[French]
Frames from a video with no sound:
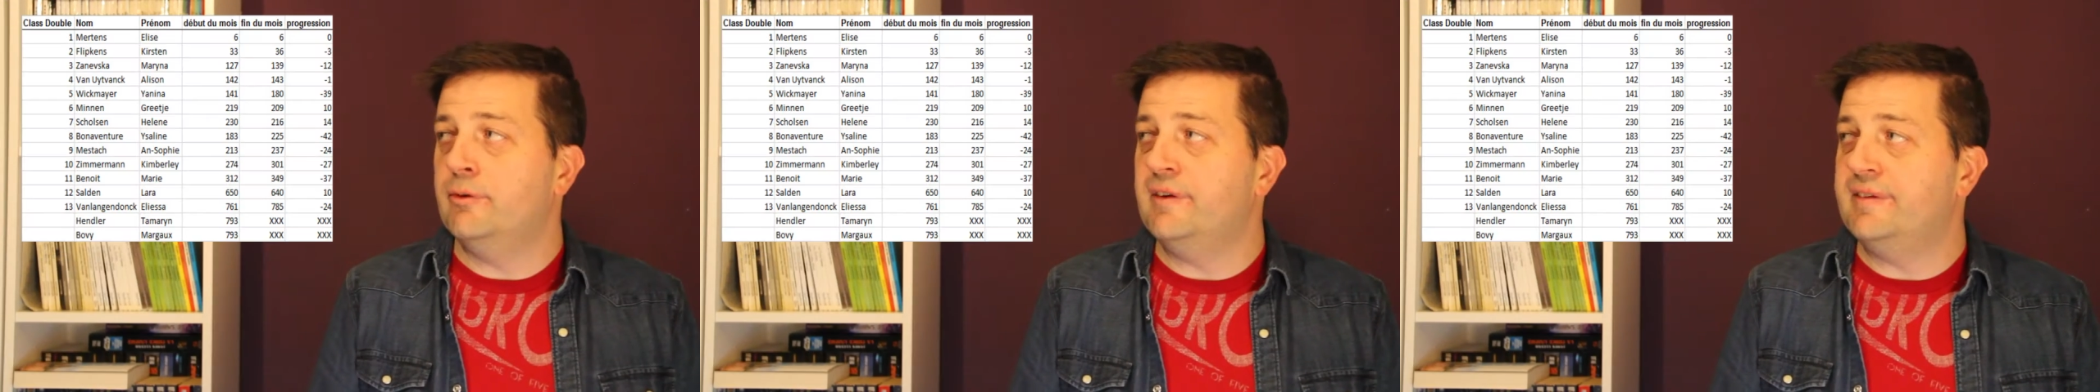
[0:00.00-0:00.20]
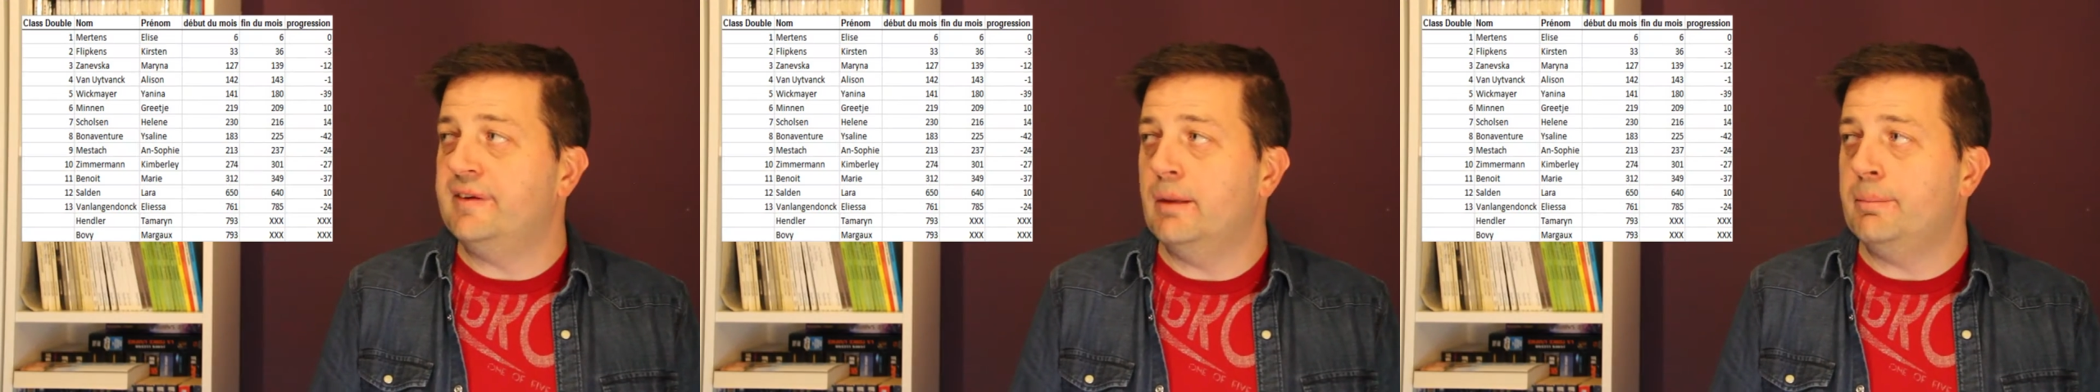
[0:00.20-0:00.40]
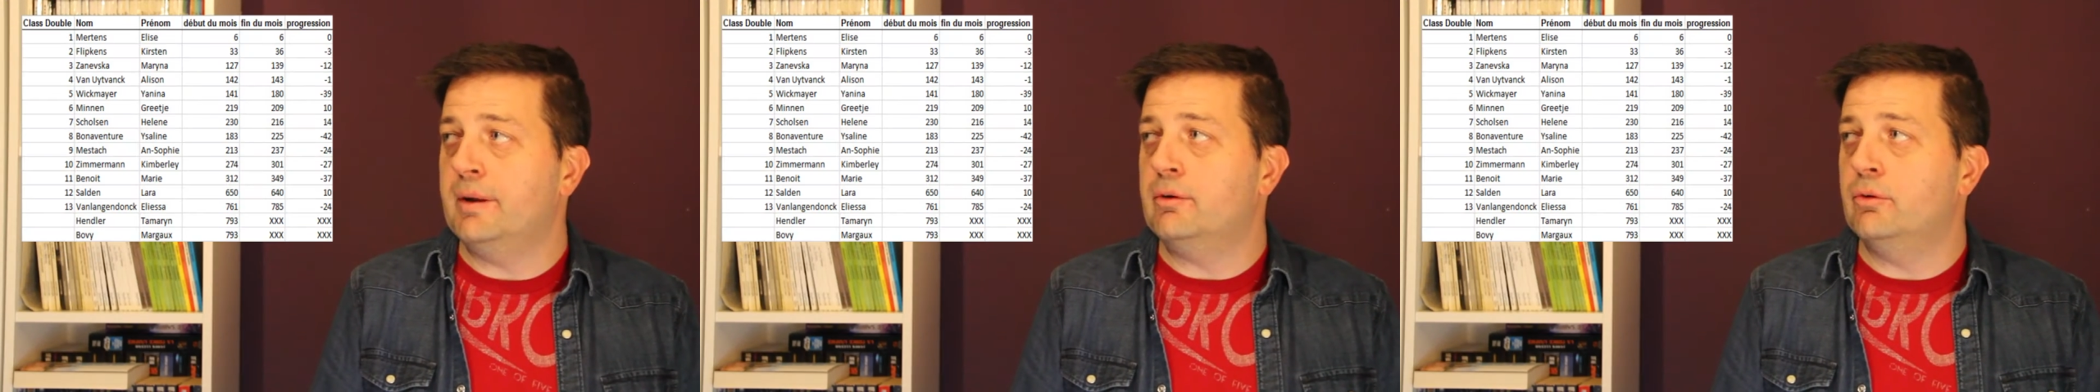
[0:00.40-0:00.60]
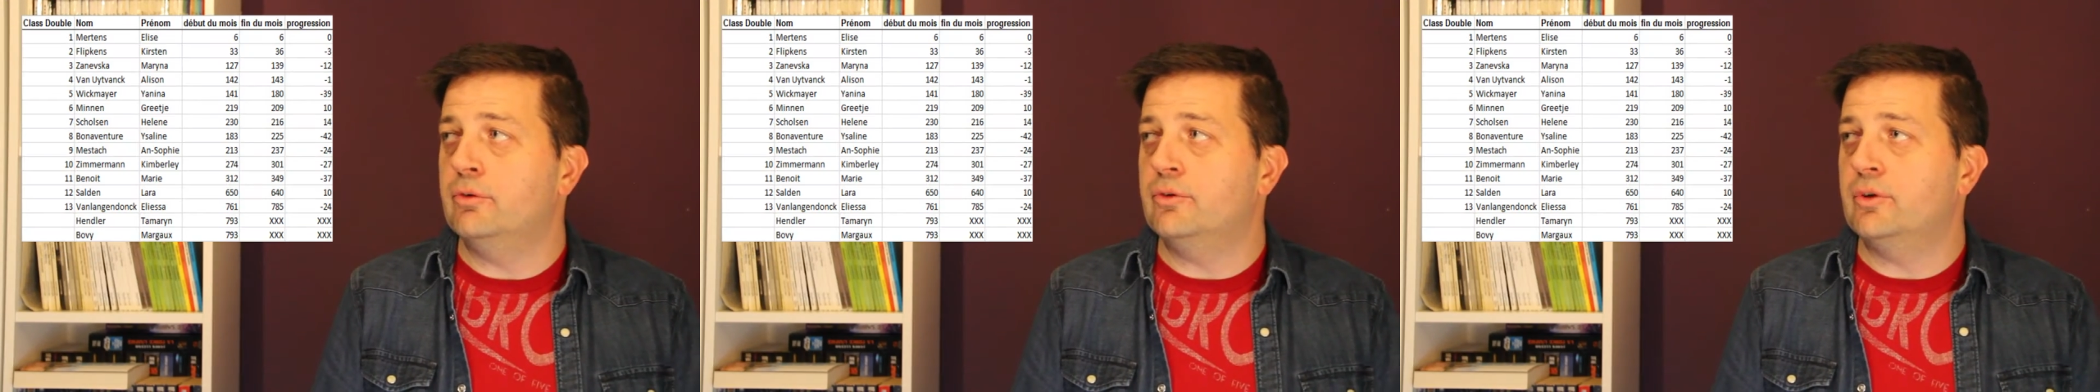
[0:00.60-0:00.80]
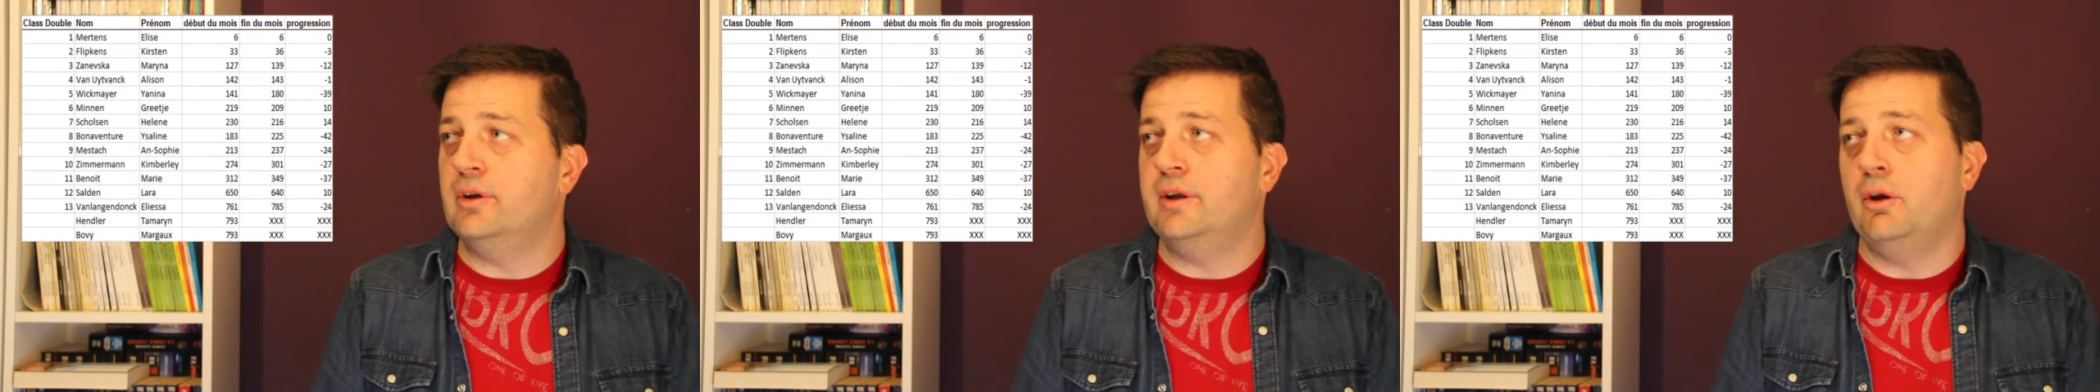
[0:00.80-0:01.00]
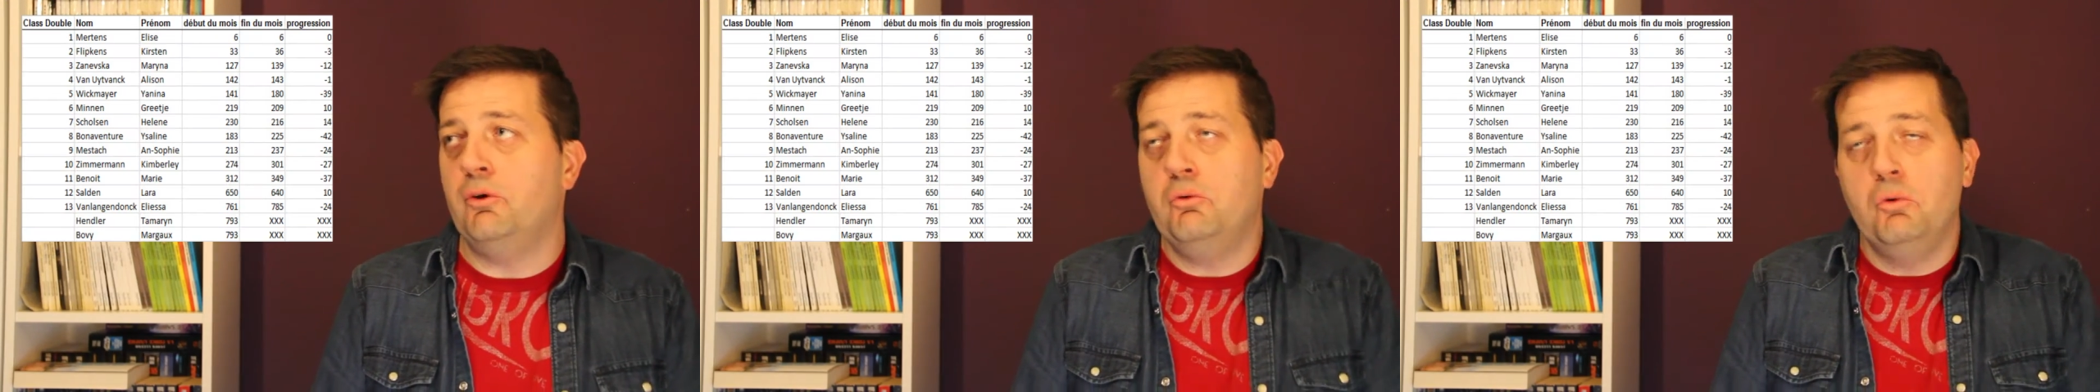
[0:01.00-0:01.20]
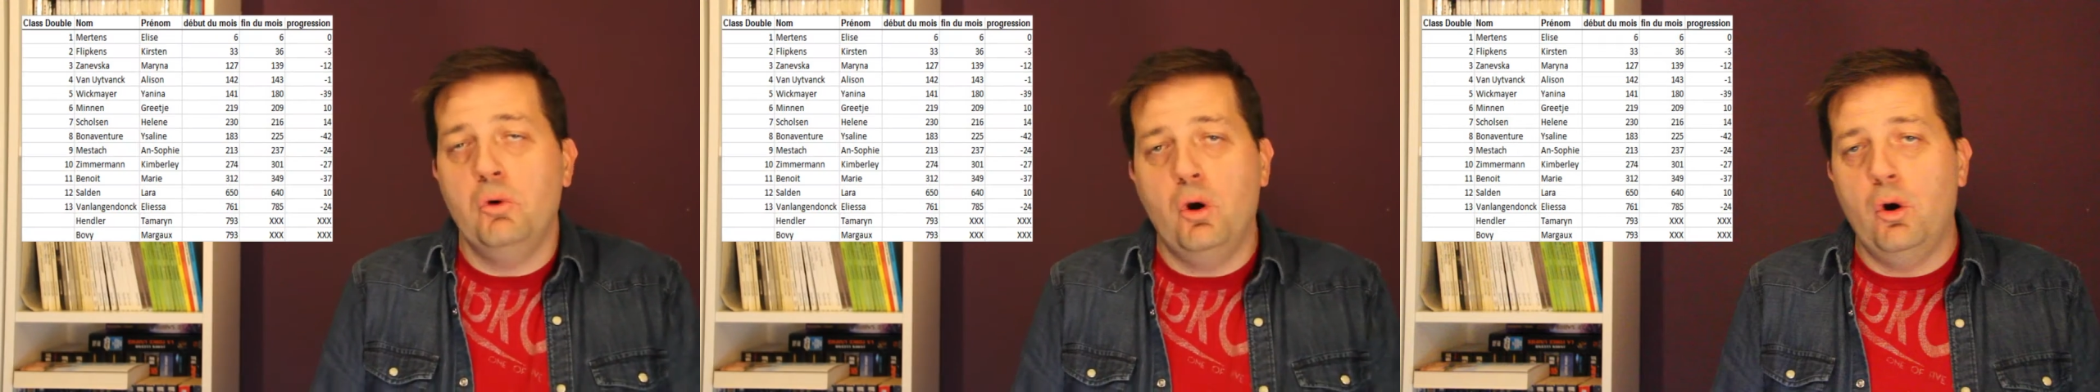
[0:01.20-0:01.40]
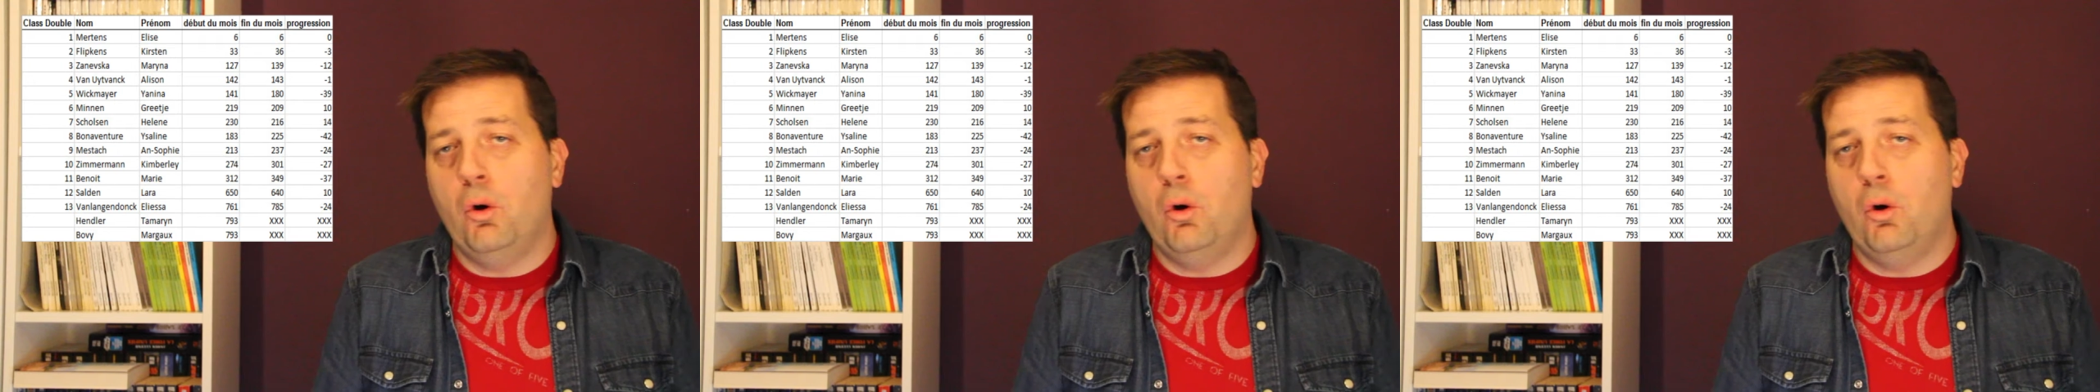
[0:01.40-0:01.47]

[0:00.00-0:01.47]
WTA, par contre, il n'y a eu